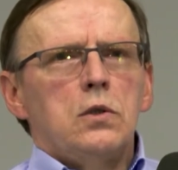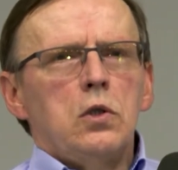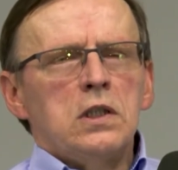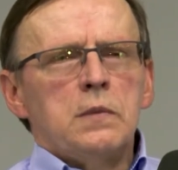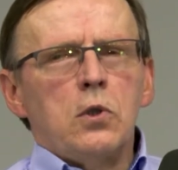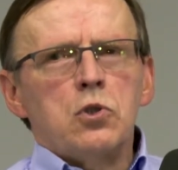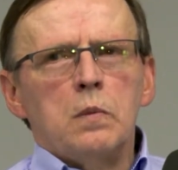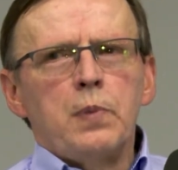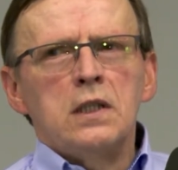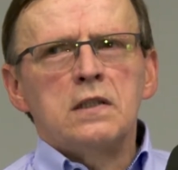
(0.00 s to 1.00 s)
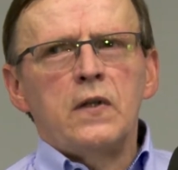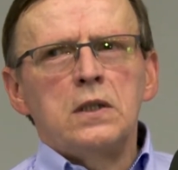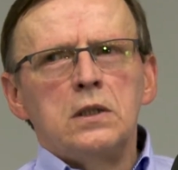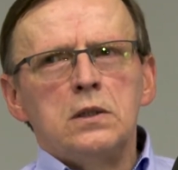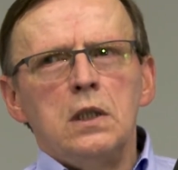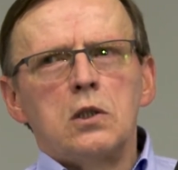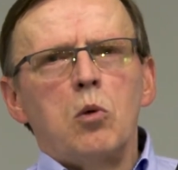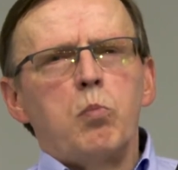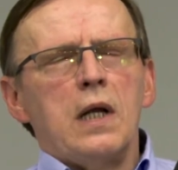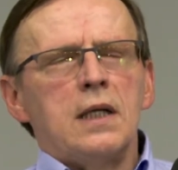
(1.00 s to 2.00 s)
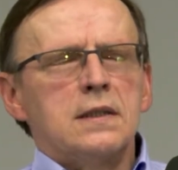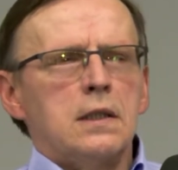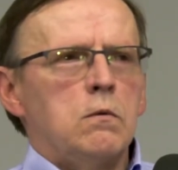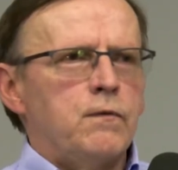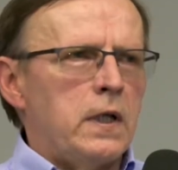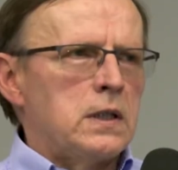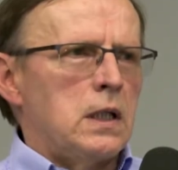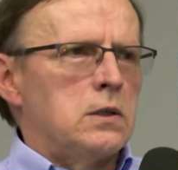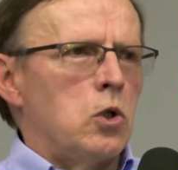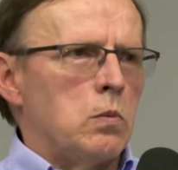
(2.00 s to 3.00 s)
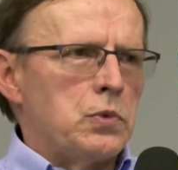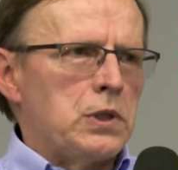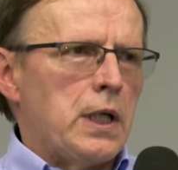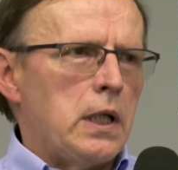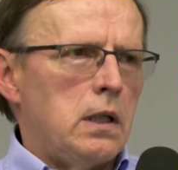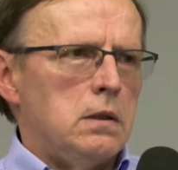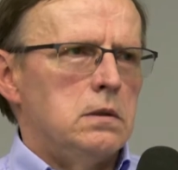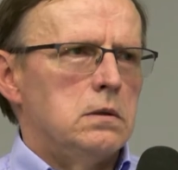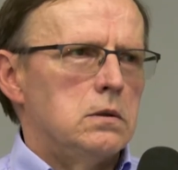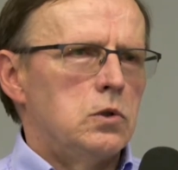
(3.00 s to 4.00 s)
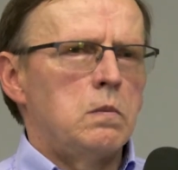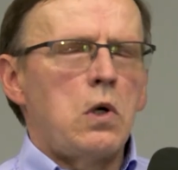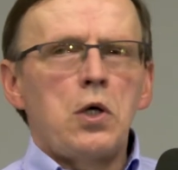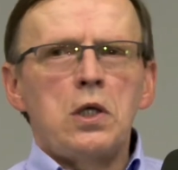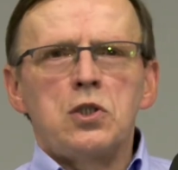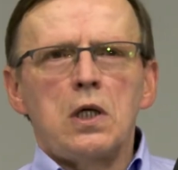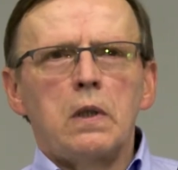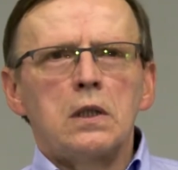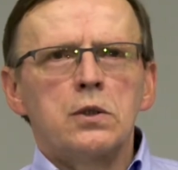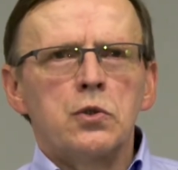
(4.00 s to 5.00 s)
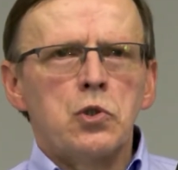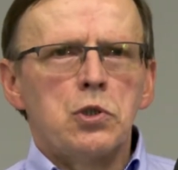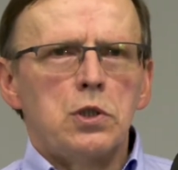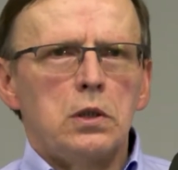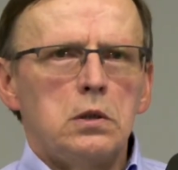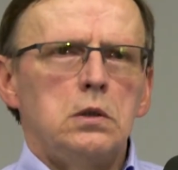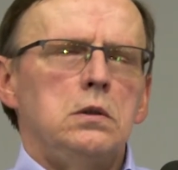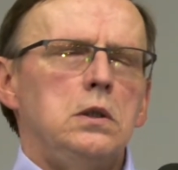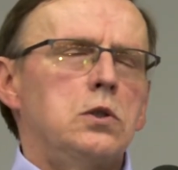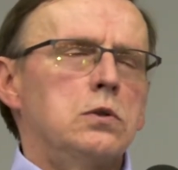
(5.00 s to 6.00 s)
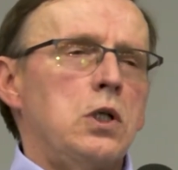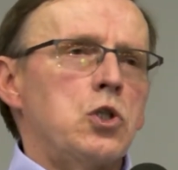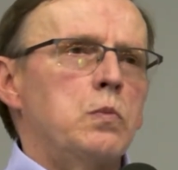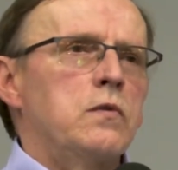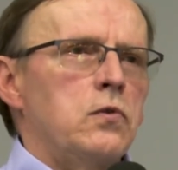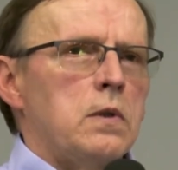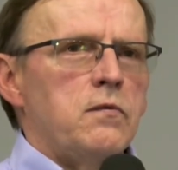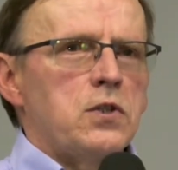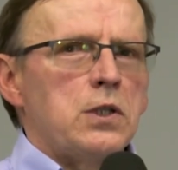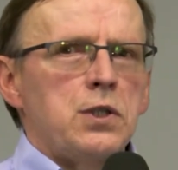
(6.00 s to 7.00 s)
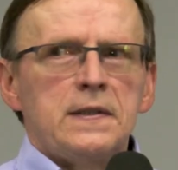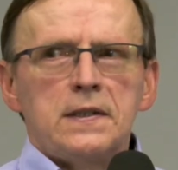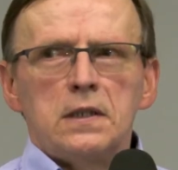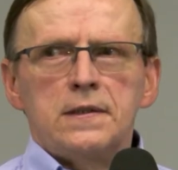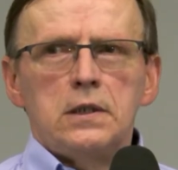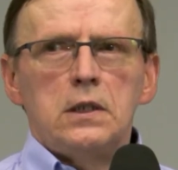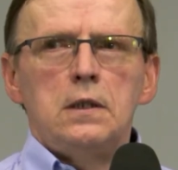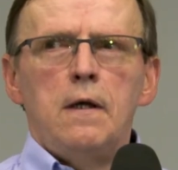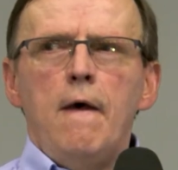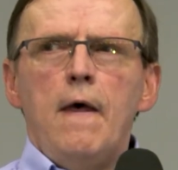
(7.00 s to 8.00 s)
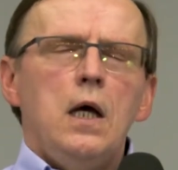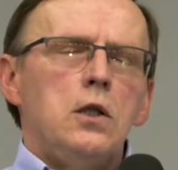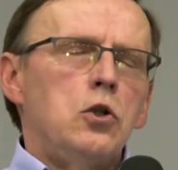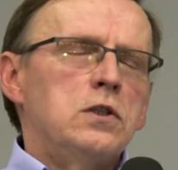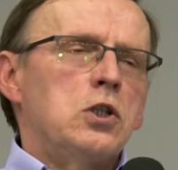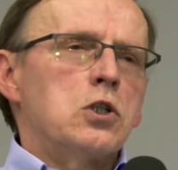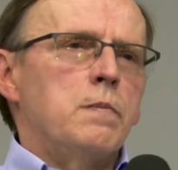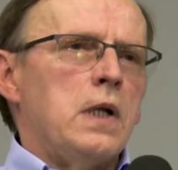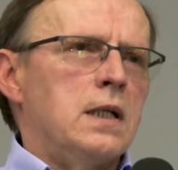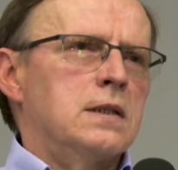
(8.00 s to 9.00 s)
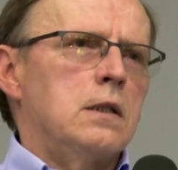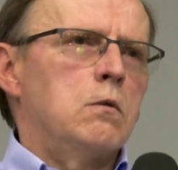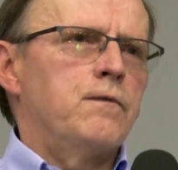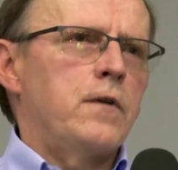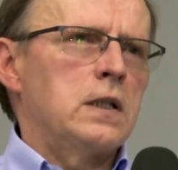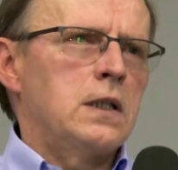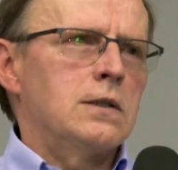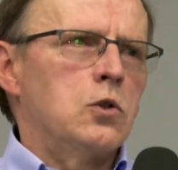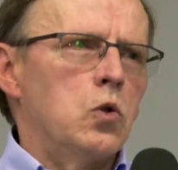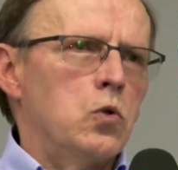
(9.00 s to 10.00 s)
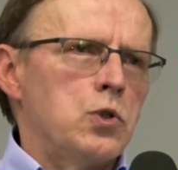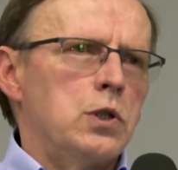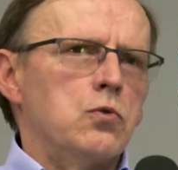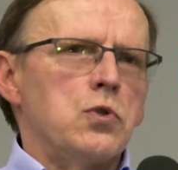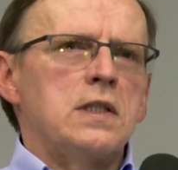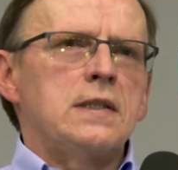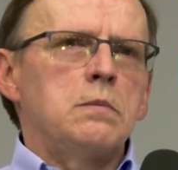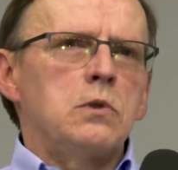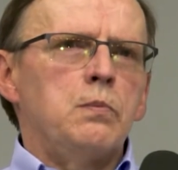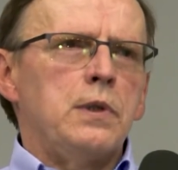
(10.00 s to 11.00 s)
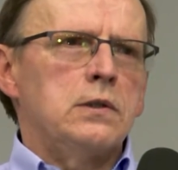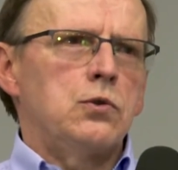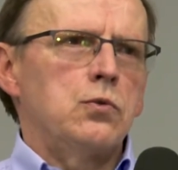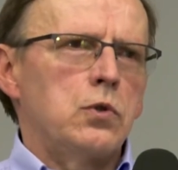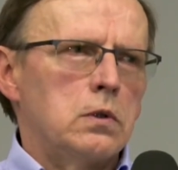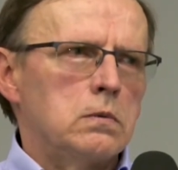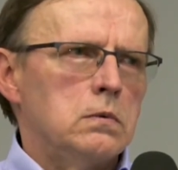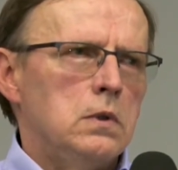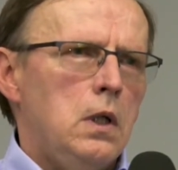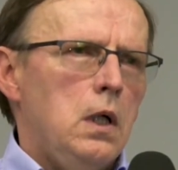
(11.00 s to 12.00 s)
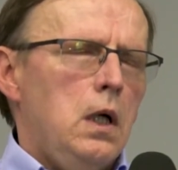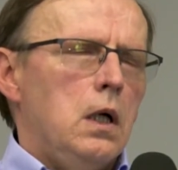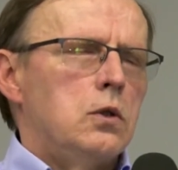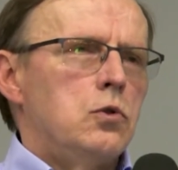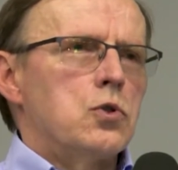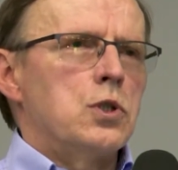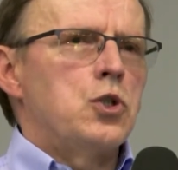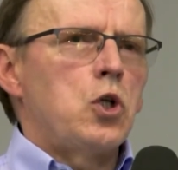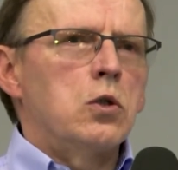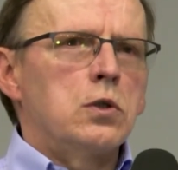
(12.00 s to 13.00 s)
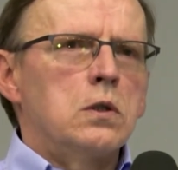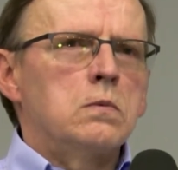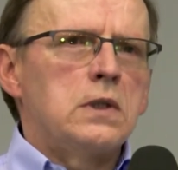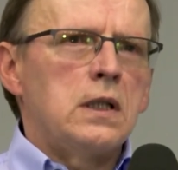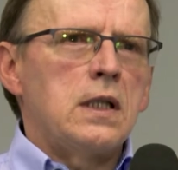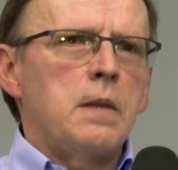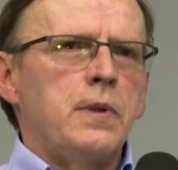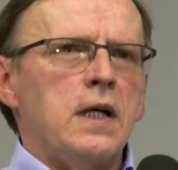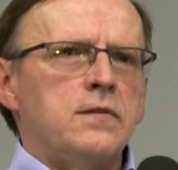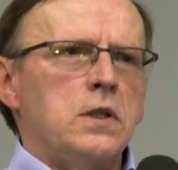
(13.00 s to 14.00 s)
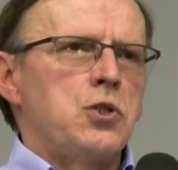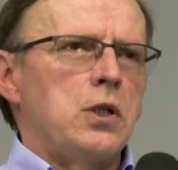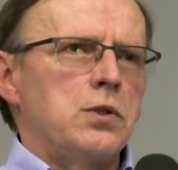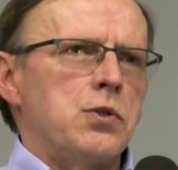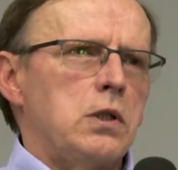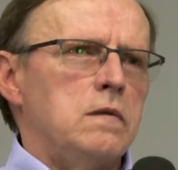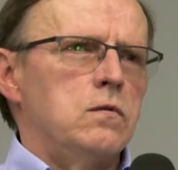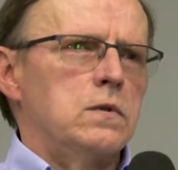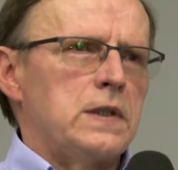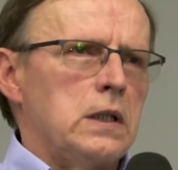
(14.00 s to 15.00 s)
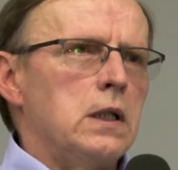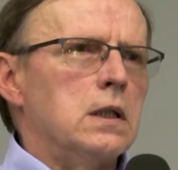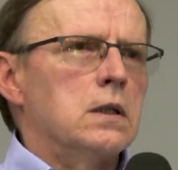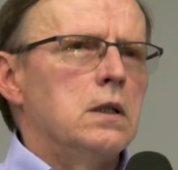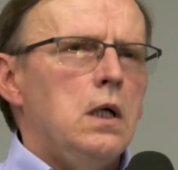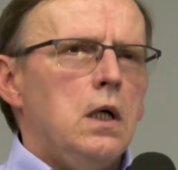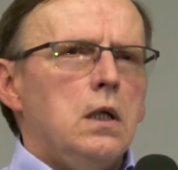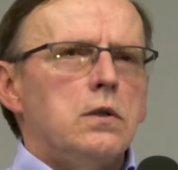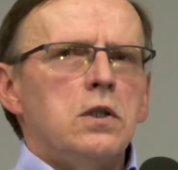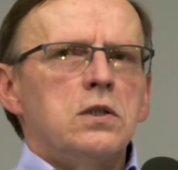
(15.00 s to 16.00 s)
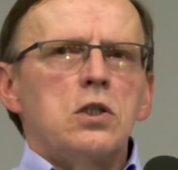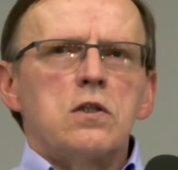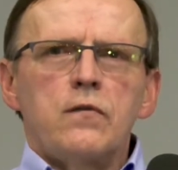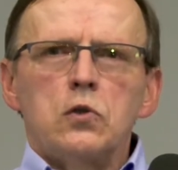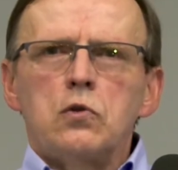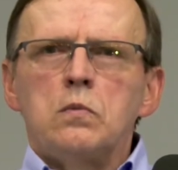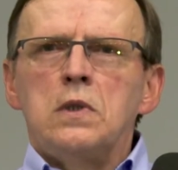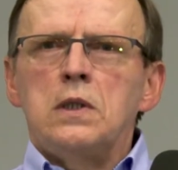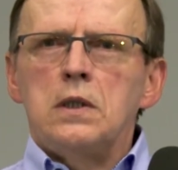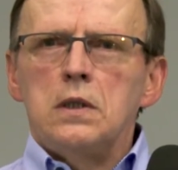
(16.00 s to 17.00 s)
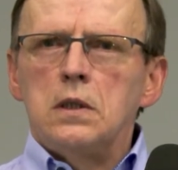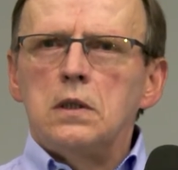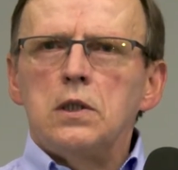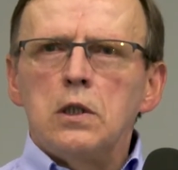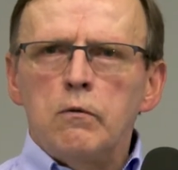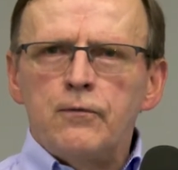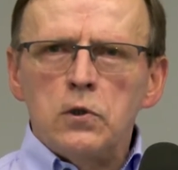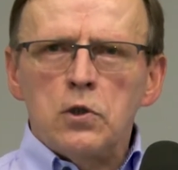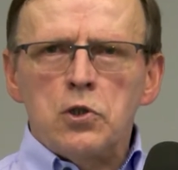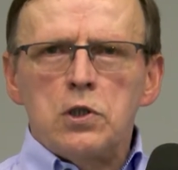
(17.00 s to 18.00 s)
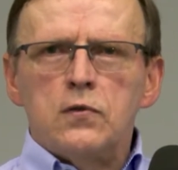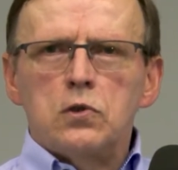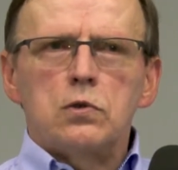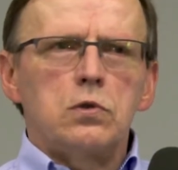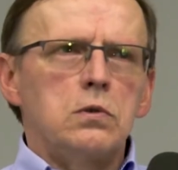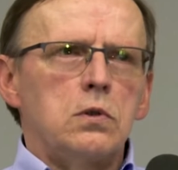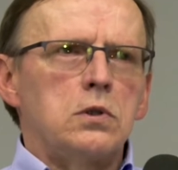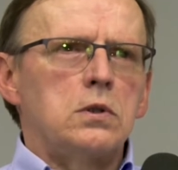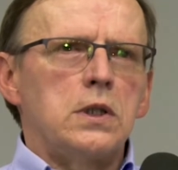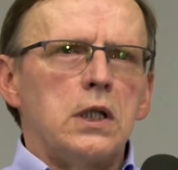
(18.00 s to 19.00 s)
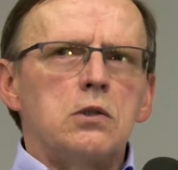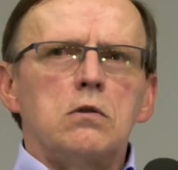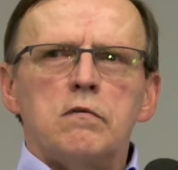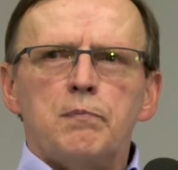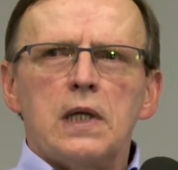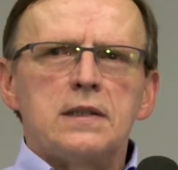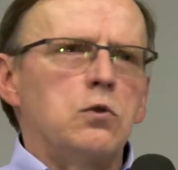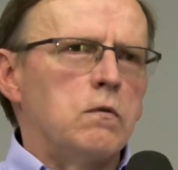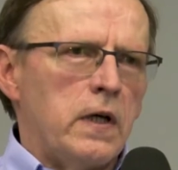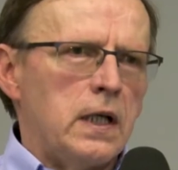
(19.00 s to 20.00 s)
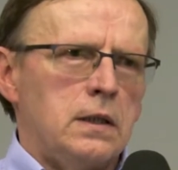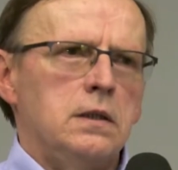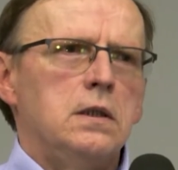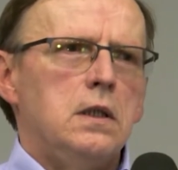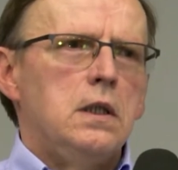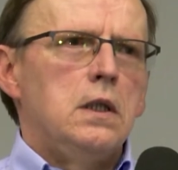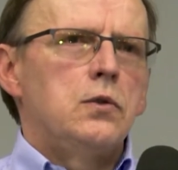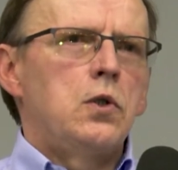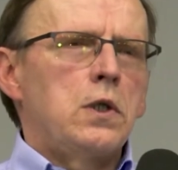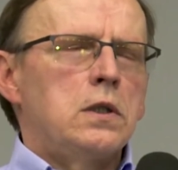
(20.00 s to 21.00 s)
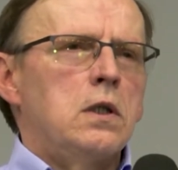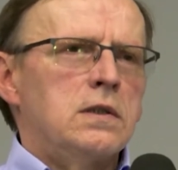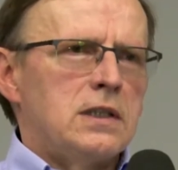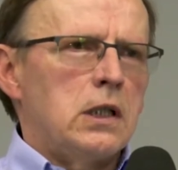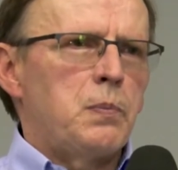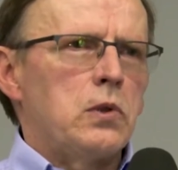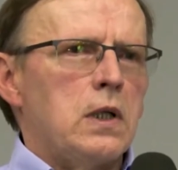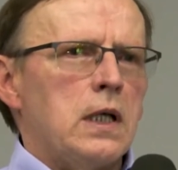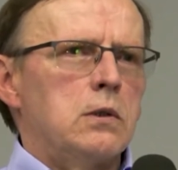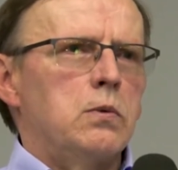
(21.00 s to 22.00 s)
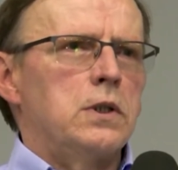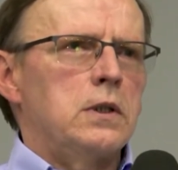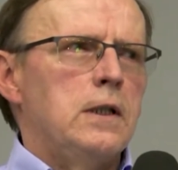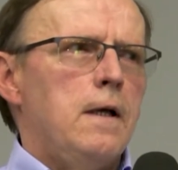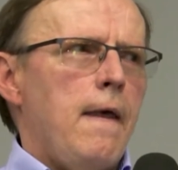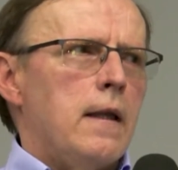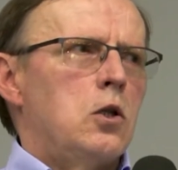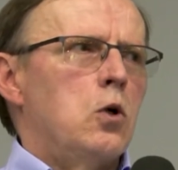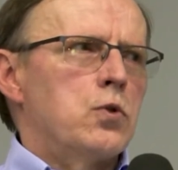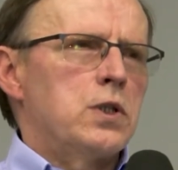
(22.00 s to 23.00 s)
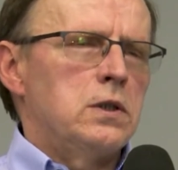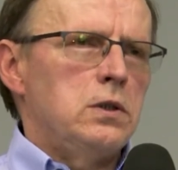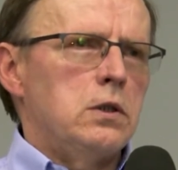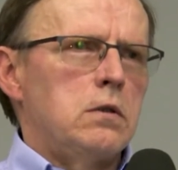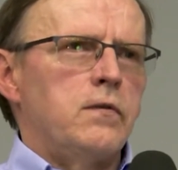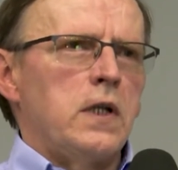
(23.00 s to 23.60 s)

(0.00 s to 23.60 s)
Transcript: To jest, proszę Państwa, nie tylko brak zaufania do mnie, do mojej działalności, i to też mówiłem w czasie sesji, to jest też brak zaufania do ludzi, którzy ze mną pracują, którzy ciągną ten naprawdę ciężki wózek. To jest też wotum e, e, nieufności w stosunku do dyrektorów placówek, do jednostek podległych, do urzędników